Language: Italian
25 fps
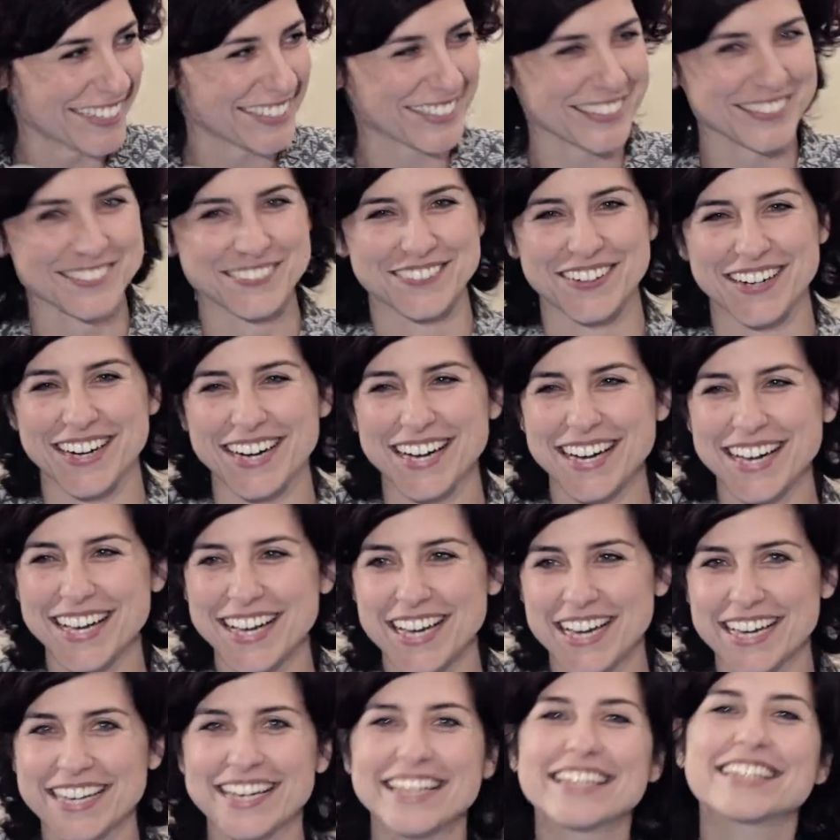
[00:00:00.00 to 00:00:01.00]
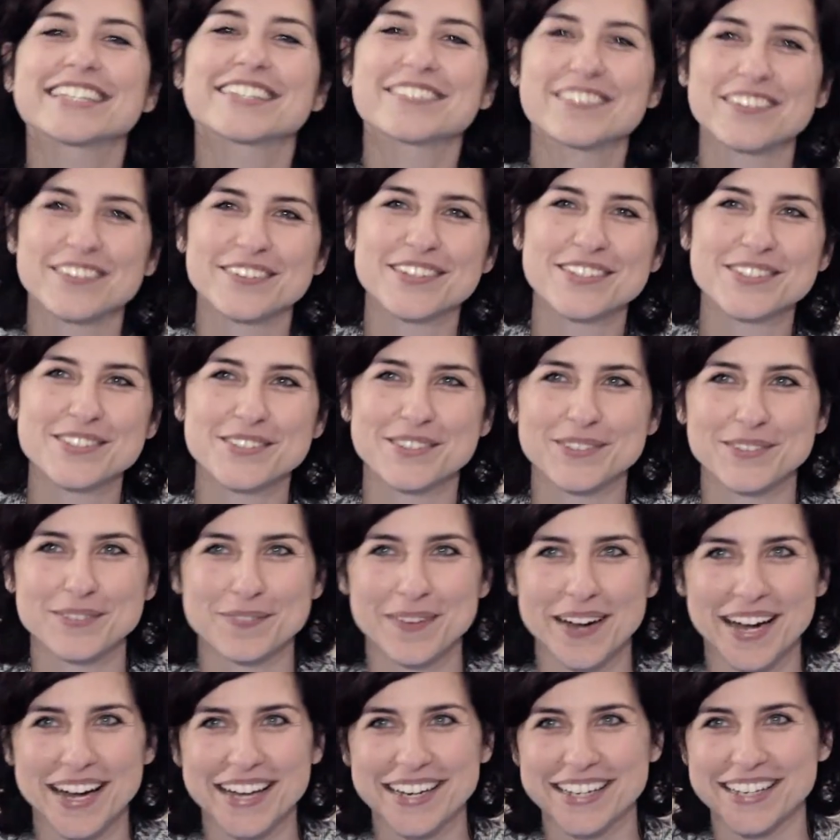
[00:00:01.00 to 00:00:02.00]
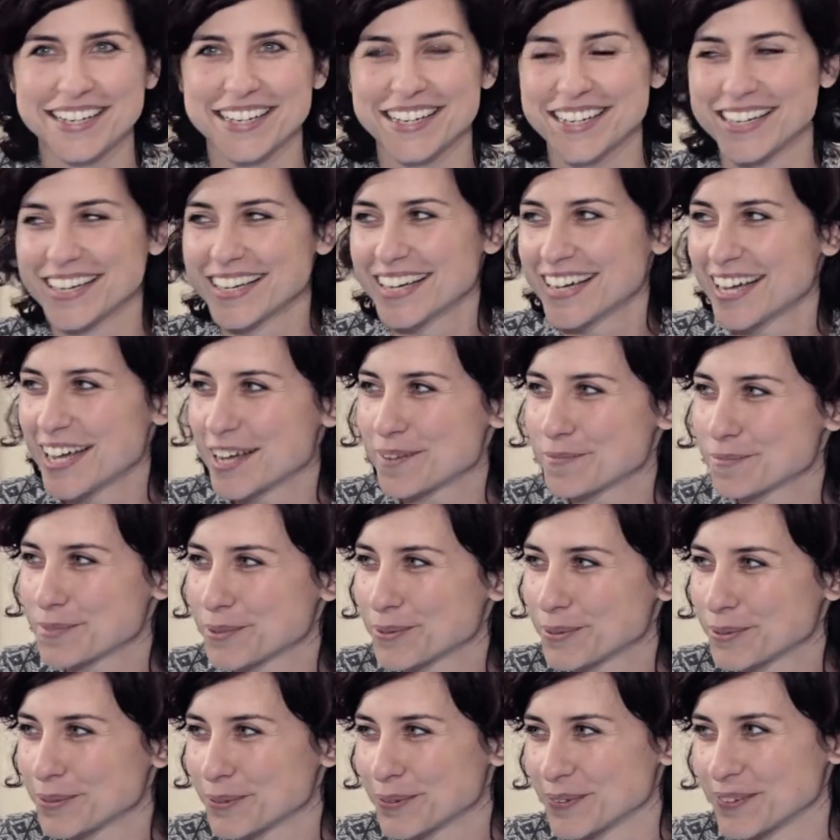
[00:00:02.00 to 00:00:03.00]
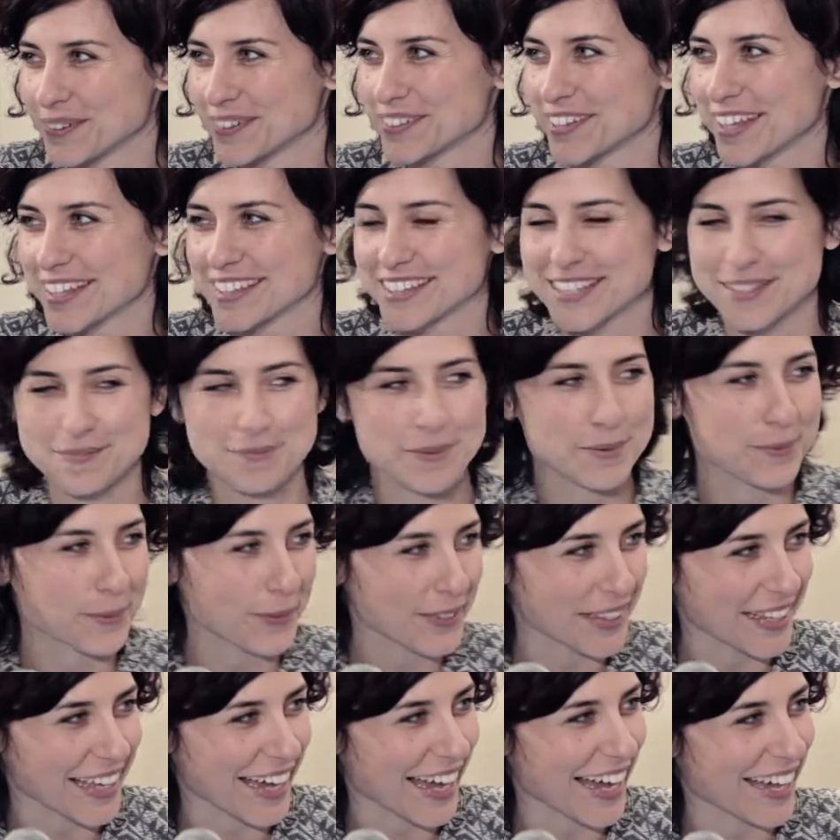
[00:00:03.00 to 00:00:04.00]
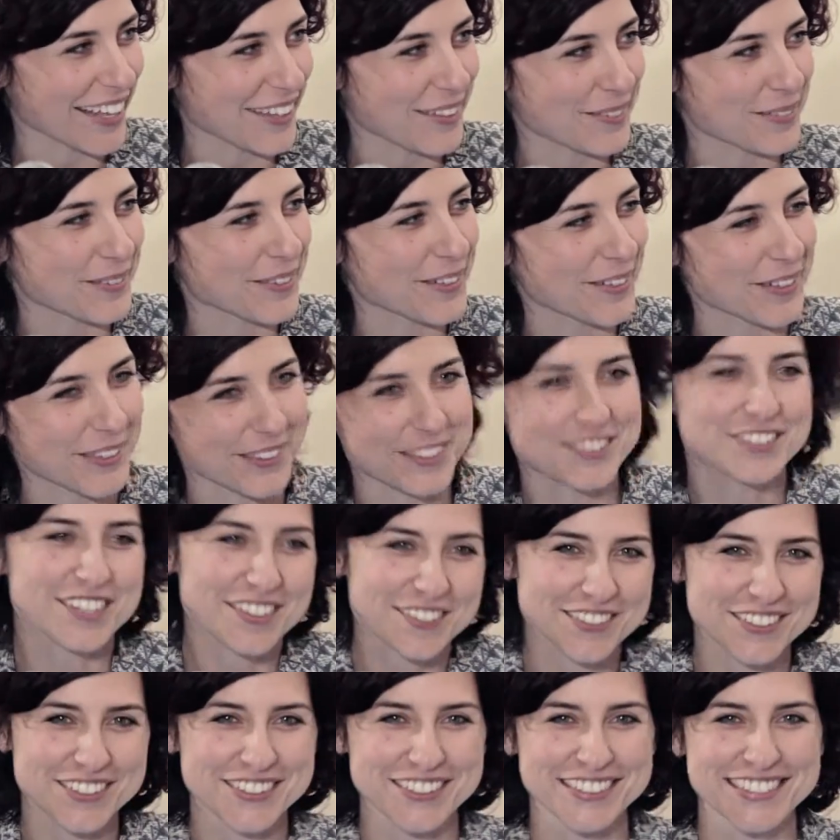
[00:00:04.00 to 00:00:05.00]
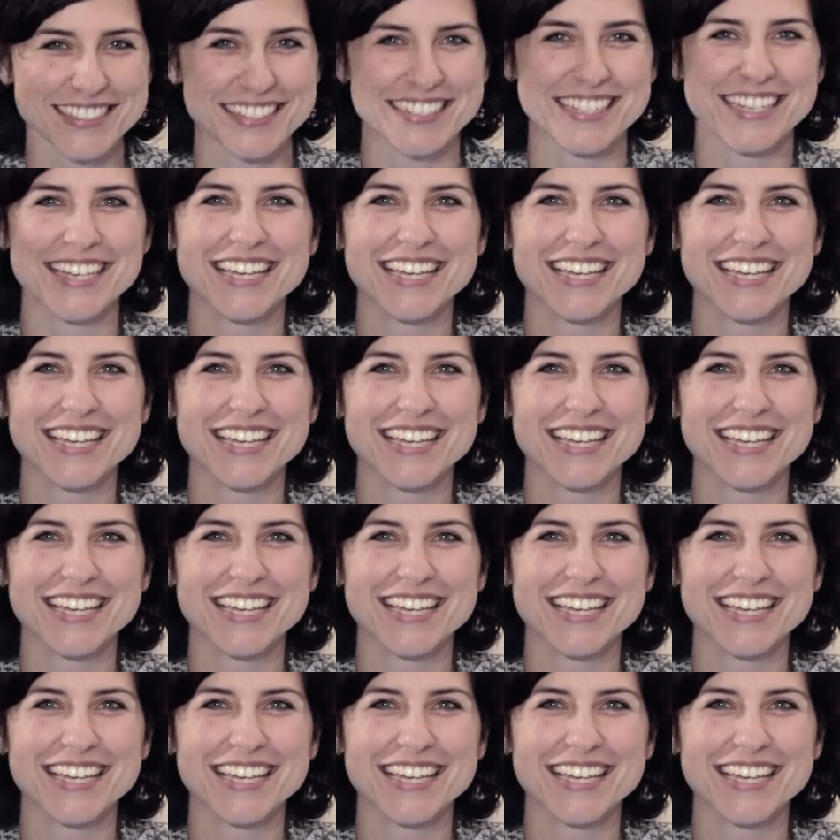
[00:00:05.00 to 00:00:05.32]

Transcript: insomma creativi questo magari più, andrebbe più indagato, però diciamo così.